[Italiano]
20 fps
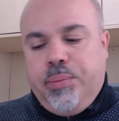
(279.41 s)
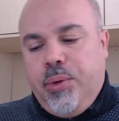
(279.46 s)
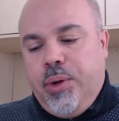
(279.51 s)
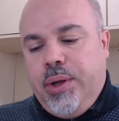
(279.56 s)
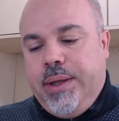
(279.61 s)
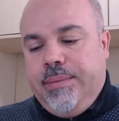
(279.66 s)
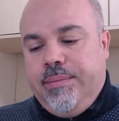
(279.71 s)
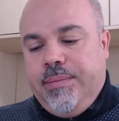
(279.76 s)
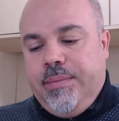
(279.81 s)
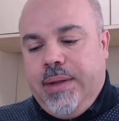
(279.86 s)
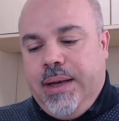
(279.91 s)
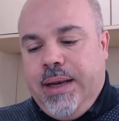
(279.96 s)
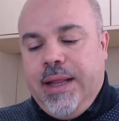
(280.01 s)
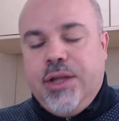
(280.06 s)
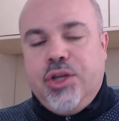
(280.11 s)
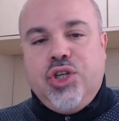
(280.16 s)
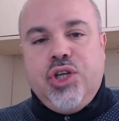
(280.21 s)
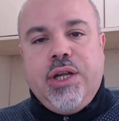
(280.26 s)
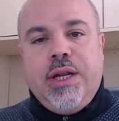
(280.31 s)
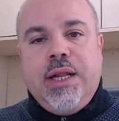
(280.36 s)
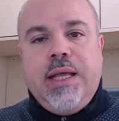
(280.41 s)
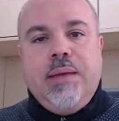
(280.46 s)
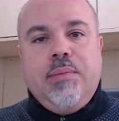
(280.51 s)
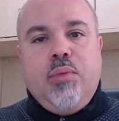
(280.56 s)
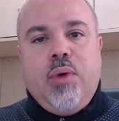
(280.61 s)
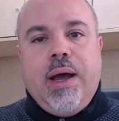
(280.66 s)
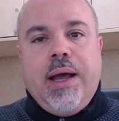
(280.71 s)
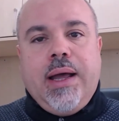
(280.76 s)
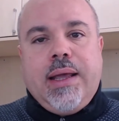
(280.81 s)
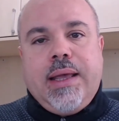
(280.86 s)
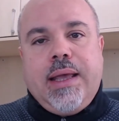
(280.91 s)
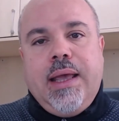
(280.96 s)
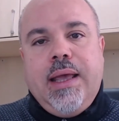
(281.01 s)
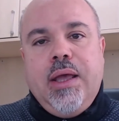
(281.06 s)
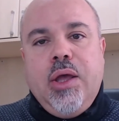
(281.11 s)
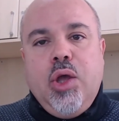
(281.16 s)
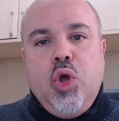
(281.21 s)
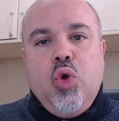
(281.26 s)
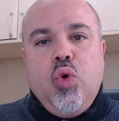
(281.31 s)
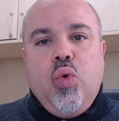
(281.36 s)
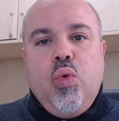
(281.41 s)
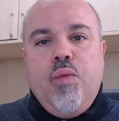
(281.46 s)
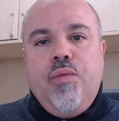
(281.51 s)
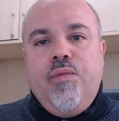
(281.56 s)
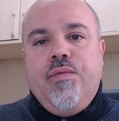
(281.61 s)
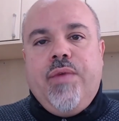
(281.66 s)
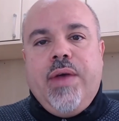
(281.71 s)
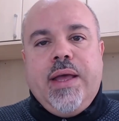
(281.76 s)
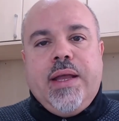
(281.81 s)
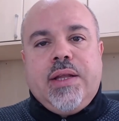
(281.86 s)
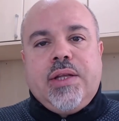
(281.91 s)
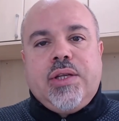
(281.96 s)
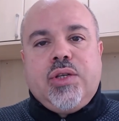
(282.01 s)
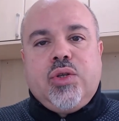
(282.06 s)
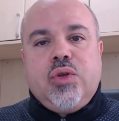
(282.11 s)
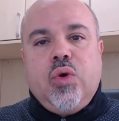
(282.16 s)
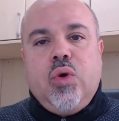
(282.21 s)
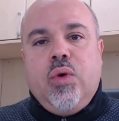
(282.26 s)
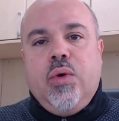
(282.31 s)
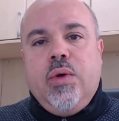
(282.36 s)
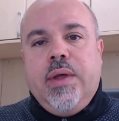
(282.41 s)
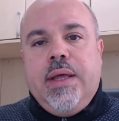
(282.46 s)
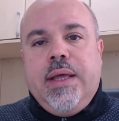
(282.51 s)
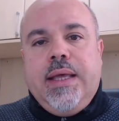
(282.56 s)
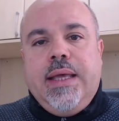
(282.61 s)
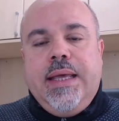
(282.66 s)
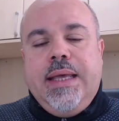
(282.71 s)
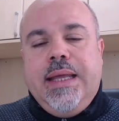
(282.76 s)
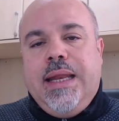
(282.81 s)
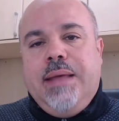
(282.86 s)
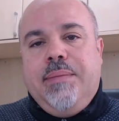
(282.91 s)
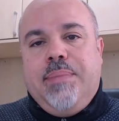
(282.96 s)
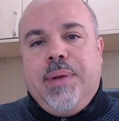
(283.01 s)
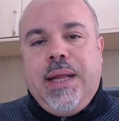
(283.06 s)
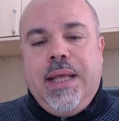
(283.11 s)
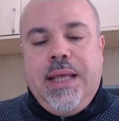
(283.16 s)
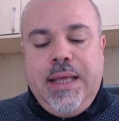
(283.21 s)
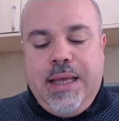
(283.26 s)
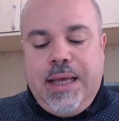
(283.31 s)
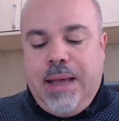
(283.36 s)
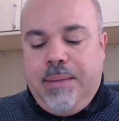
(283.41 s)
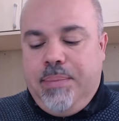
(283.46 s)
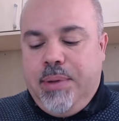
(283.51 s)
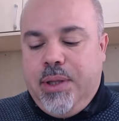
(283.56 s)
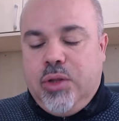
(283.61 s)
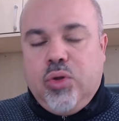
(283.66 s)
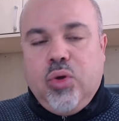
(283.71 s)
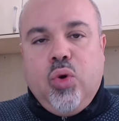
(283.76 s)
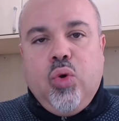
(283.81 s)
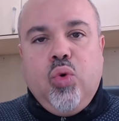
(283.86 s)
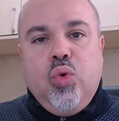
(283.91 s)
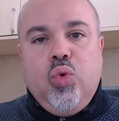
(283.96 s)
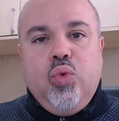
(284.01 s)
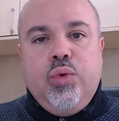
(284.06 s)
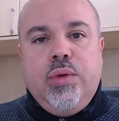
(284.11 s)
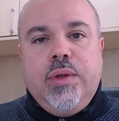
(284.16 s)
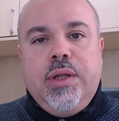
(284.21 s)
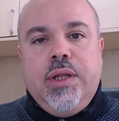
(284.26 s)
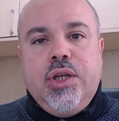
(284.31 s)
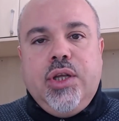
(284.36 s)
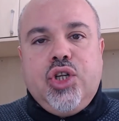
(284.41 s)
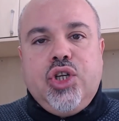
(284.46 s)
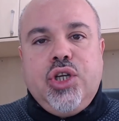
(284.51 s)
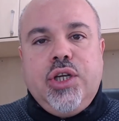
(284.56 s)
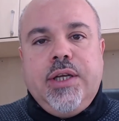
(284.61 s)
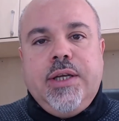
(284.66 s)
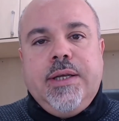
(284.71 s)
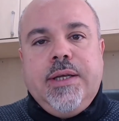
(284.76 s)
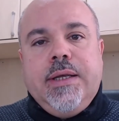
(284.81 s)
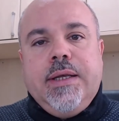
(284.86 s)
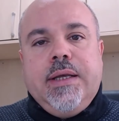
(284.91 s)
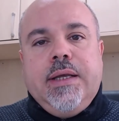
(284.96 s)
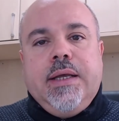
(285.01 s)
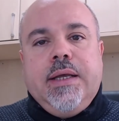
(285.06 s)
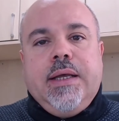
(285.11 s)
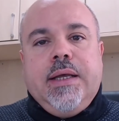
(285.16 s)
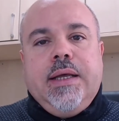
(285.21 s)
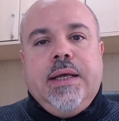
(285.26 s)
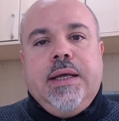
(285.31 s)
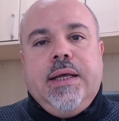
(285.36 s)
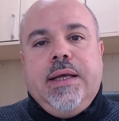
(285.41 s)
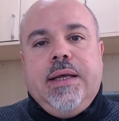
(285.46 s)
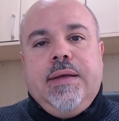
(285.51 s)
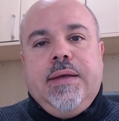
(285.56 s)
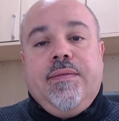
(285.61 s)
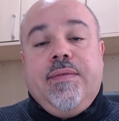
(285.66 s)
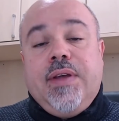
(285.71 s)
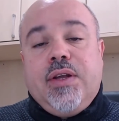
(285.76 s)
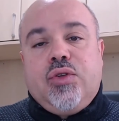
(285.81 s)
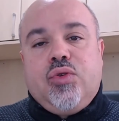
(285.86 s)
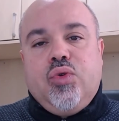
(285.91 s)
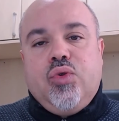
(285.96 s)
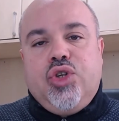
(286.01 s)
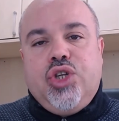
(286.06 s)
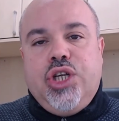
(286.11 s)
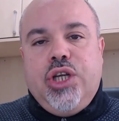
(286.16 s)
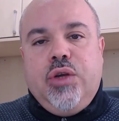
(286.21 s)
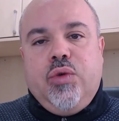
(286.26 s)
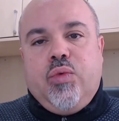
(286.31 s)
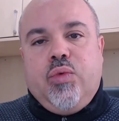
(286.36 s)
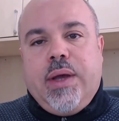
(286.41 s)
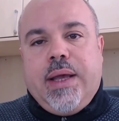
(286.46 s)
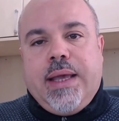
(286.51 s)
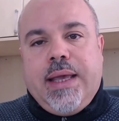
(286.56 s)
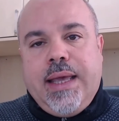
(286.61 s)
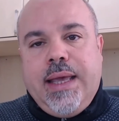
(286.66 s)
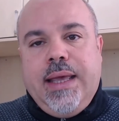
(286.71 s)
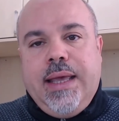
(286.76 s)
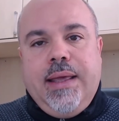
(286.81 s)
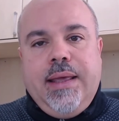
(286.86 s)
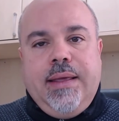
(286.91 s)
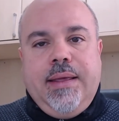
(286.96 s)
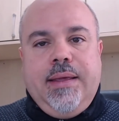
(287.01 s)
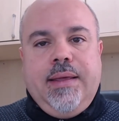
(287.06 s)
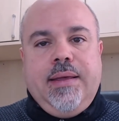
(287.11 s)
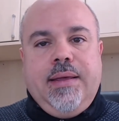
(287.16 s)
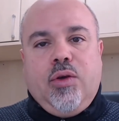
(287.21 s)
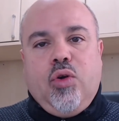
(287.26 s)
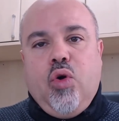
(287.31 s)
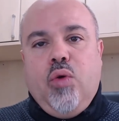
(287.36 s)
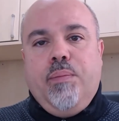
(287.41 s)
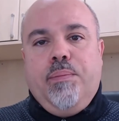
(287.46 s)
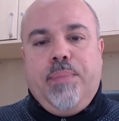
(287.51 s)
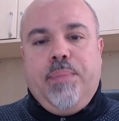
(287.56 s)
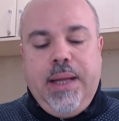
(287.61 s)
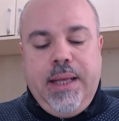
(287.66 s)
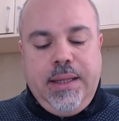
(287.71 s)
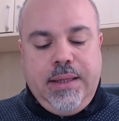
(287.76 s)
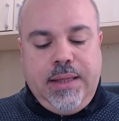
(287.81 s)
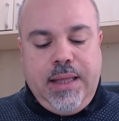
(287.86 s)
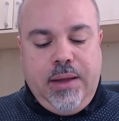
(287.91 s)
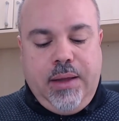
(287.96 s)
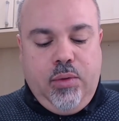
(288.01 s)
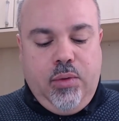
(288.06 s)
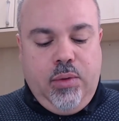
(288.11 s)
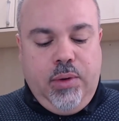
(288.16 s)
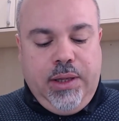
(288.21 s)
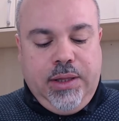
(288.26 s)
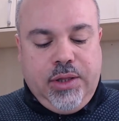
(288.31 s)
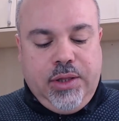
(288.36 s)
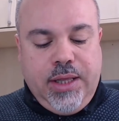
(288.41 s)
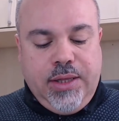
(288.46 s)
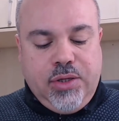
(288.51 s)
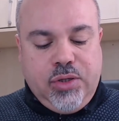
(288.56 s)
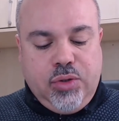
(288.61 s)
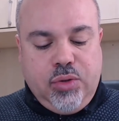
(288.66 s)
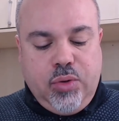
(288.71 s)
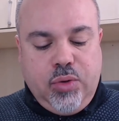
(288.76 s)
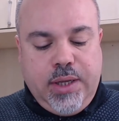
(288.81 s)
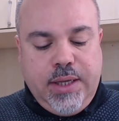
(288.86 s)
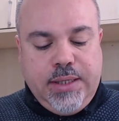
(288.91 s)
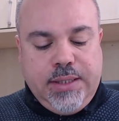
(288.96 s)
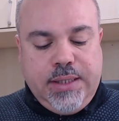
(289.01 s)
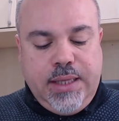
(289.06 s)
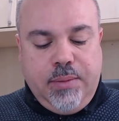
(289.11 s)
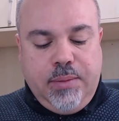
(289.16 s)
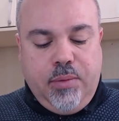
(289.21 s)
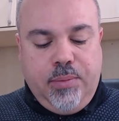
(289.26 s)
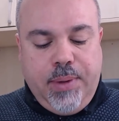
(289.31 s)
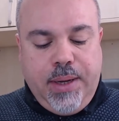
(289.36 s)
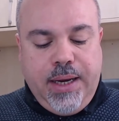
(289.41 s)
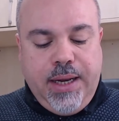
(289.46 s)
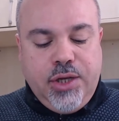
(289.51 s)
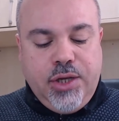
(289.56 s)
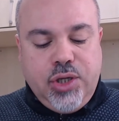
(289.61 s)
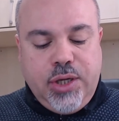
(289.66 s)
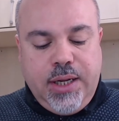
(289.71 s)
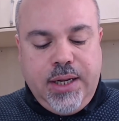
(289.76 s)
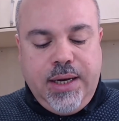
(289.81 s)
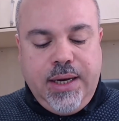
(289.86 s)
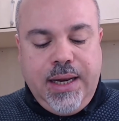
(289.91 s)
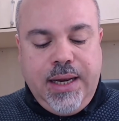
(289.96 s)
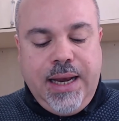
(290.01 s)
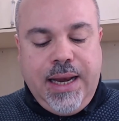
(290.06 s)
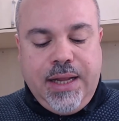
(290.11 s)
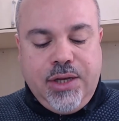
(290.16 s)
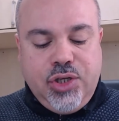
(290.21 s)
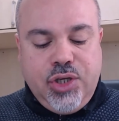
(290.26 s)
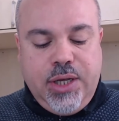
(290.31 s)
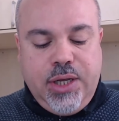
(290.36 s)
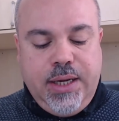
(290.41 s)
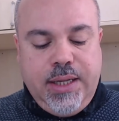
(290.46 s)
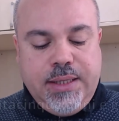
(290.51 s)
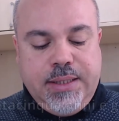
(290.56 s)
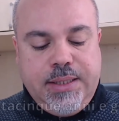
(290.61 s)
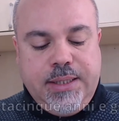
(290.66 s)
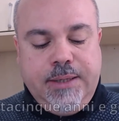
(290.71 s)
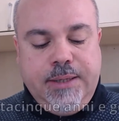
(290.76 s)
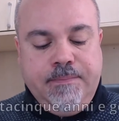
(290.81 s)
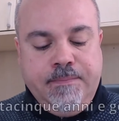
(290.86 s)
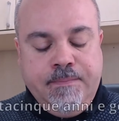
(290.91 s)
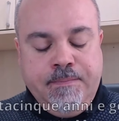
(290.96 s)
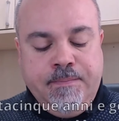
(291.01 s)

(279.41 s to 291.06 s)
Poi leggeremo anche un verso in Ebrei capitolo 11 eh, verso 5 che eh, completa il testo che stiamo per leggere nella Genesi.